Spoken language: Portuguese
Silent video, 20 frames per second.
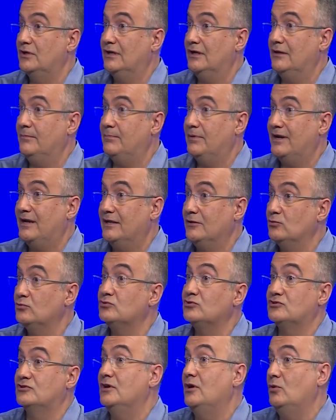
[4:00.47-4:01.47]
né, para a
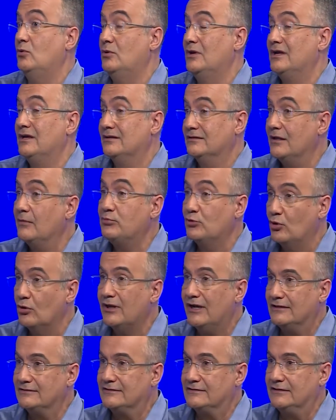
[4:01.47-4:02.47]
redução da
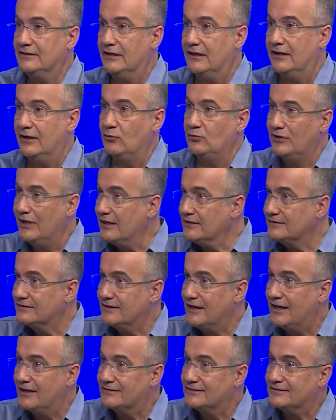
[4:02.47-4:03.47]
burocracia. Né? O
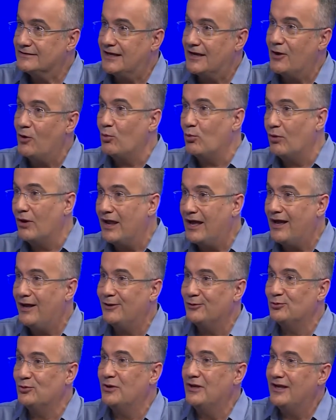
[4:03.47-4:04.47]
ISS é
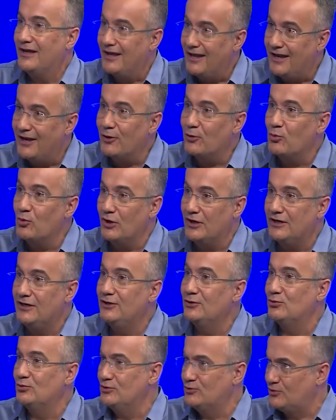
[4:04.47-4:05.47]
calculado, é
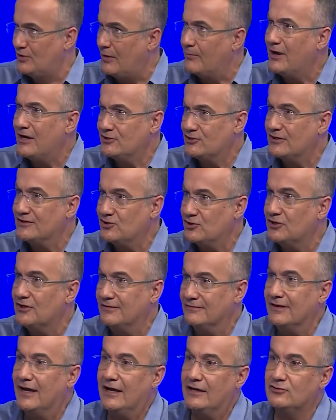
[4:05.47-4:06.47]
recolhido, isso dá mais
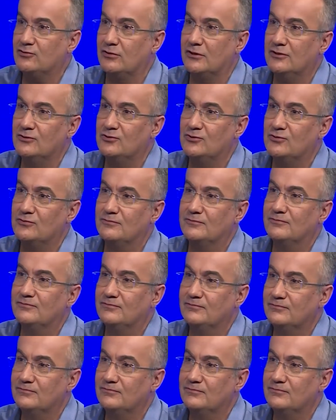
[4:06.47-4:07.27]
agilidade, não é isso? Sem